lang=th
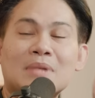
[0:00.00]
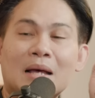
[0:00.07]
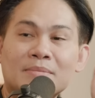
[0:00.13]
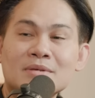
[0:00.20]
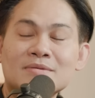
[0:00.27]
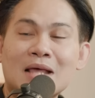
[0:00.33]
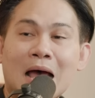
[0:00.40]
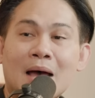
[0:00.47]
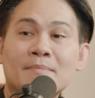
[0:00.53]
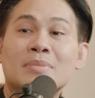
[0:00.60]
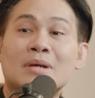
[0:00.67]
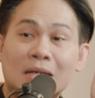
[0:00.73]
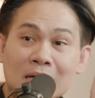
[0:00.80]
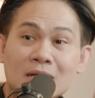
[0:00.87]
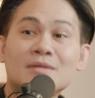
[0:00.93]
คำถามที่สาม
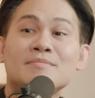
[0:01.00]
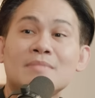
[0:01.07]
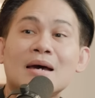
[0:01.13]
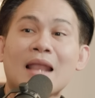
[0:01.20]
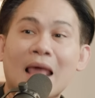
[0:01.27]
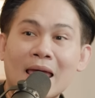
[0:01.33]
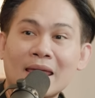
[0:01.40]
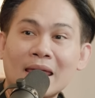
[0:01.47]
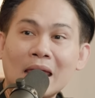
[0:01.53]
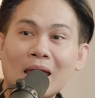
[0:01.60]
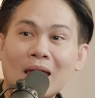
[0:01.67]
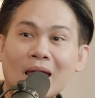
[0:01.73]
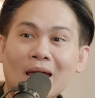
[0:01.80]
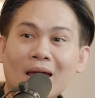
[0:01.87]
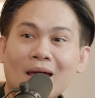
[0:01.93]
ขึ้นเมื่อไหร่
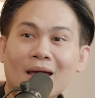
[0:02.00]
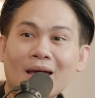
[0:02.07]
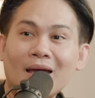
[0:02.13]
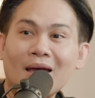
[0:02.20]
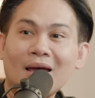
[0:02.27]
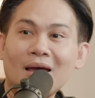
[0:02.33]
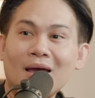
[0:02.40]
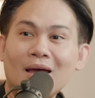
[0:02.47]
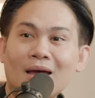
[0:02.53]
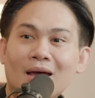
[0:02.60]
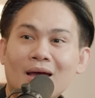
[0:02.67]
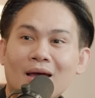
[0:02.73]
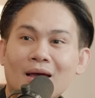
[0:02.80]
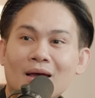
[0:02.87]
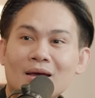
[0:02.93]

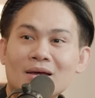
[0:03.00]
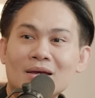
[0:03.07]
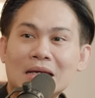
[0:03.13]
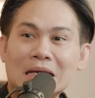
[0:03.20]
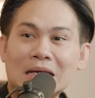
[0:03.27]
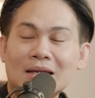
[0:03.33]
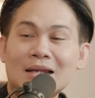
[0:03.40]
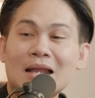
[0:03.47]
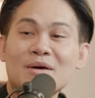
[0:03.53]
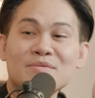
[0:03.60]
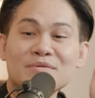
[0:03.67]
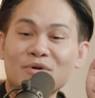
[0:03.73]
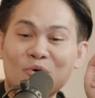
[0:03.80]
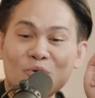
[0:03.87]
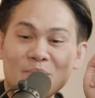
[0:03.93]
ค่ะแล้ว
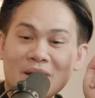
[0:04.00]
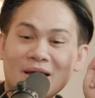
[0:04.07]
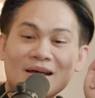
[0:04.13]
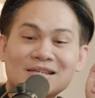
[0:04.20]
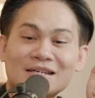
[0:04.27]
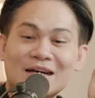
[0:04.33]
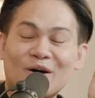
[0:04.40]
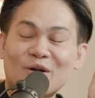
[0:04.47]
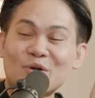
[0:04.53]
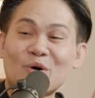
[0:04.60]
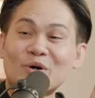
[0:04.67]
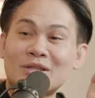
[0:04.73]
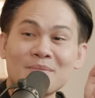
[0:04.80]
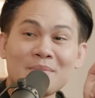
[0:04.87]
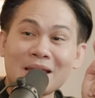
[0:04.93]
คุณไม่เคยเจอคอนโด
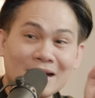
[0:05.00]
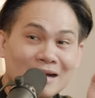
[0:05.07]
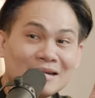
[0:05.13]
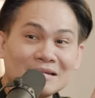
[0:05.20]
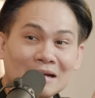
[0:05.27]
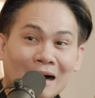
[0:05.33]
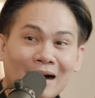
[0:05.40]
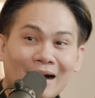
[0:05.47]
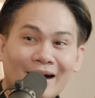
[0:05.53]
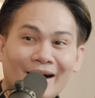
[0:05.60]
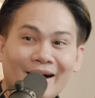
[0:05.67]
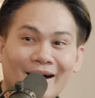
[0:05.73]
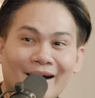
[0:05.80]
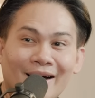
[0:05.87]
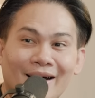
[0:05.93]
ที่ไม่ขึ้นเหรอ
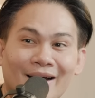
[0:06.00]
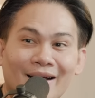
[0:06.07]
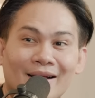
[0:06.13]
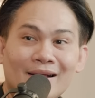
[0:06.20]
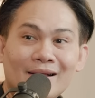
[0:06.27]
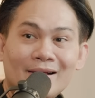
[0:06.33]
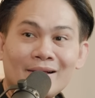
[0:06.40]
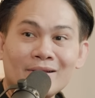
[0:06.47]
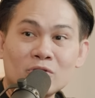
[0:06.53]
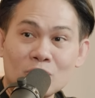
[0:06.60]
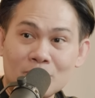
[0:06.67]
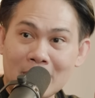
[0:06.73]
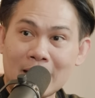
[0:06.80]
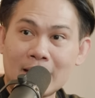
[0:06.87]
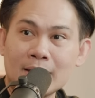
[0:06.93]
ถู
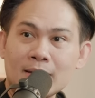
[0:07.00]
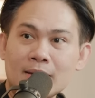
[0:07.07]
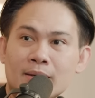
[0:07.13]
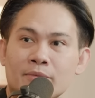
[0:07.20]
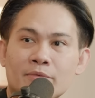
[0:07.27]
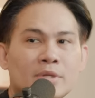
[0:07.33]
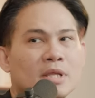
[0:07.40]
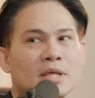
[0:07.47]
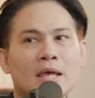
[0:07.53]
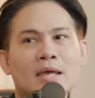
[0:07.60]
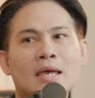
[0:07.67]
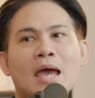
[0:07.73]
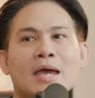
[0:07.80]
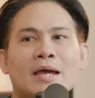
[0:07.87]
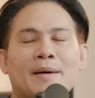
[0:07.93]
กไหมวิธี
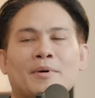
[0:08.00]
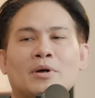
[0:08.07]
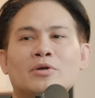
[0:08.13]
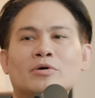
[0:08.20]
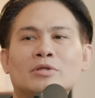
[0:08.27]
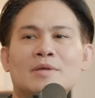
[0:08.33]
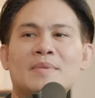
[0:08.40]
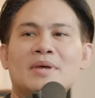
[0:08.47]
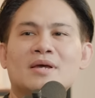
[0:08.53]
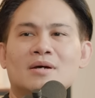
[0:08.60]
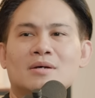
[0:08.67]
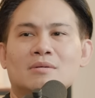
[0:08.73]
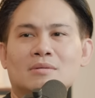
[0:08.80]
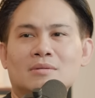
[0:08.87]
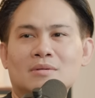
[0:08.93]
ง่ายๆครับคอนโดที่ไม่
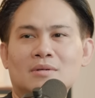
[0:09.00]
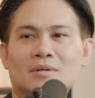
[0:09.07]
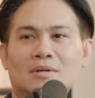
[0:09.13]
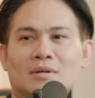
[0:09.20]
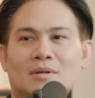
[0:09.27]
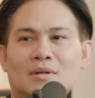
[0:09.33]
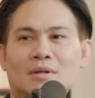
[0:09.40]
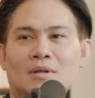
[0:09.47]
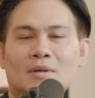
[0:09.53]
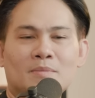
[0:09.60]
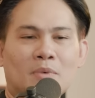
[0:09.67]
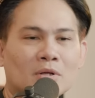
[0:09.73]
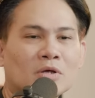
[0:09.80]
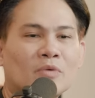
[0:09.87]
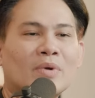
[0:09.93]
ขึ้น
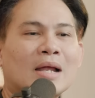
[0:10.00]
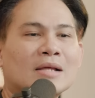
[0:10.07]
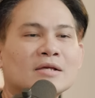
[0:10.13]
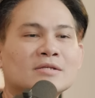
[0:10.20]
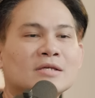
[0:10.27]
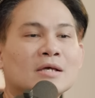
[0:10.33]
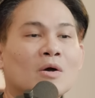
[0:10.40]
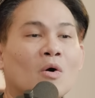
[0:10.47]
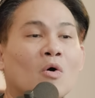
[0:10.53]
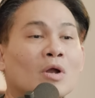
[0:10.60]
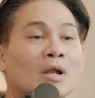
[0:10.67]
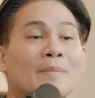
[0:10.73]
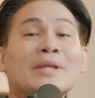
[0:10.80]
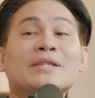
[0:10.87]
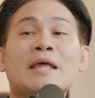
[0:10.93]
พอถึงเวลาจริงๆโอน
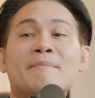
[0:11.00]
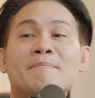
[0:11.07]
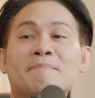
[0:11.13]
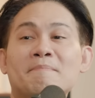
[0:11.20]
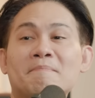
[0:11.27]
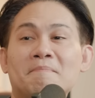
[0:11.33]
แล้วไม่เต็ม